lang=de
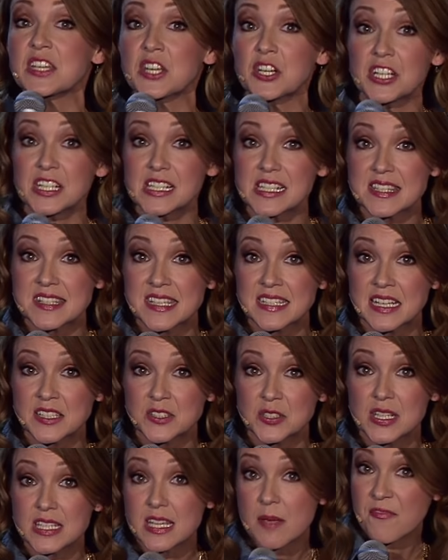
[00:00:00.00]
Girls sind
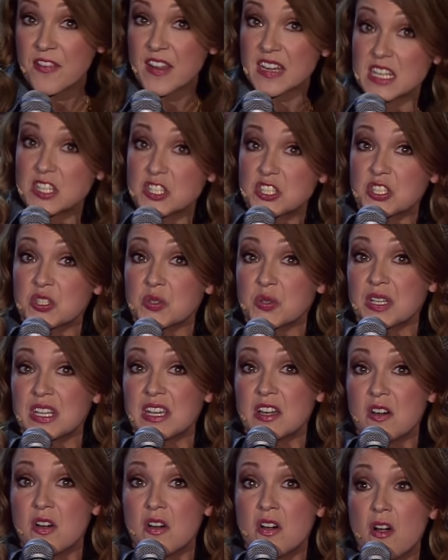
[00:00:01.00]
natürlich im
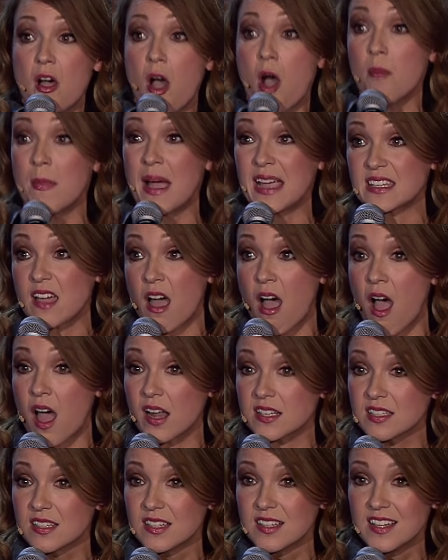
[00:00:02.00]
Fitnessstudio. Oh mein Gott.
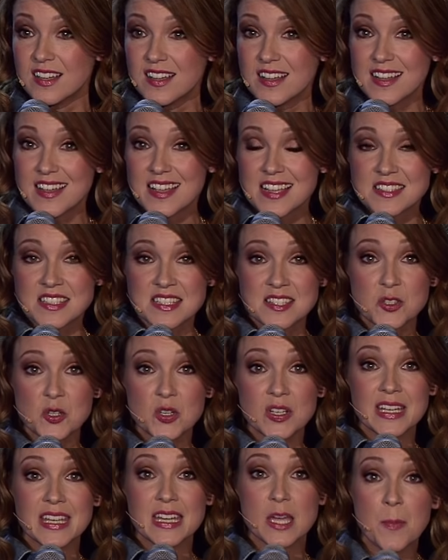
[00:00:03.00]
Sie
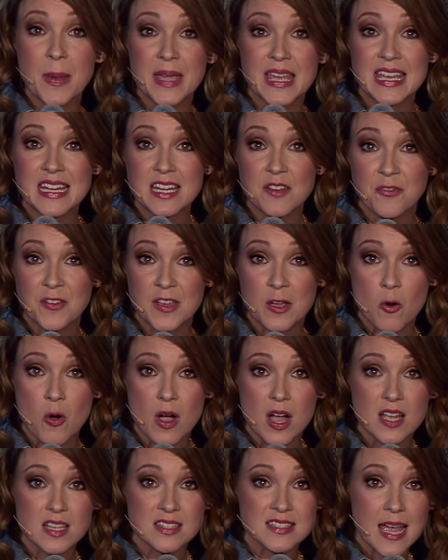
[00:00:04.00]
suchen ihre
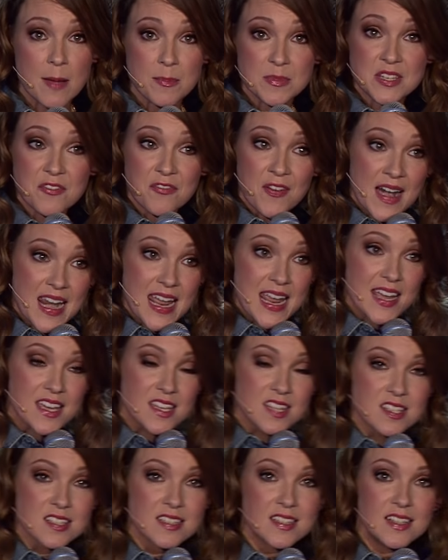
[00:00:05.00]
Bikini-Figur, sie haben sie
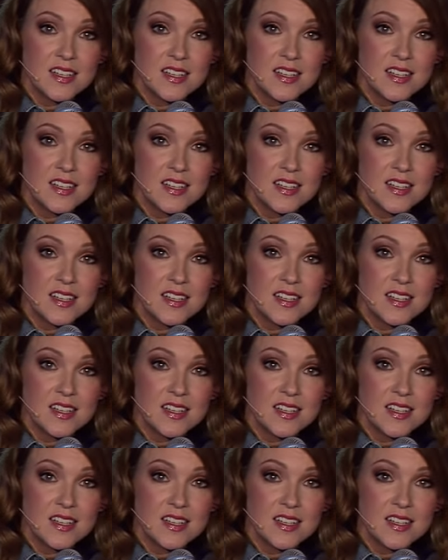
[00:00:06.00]
verlegt.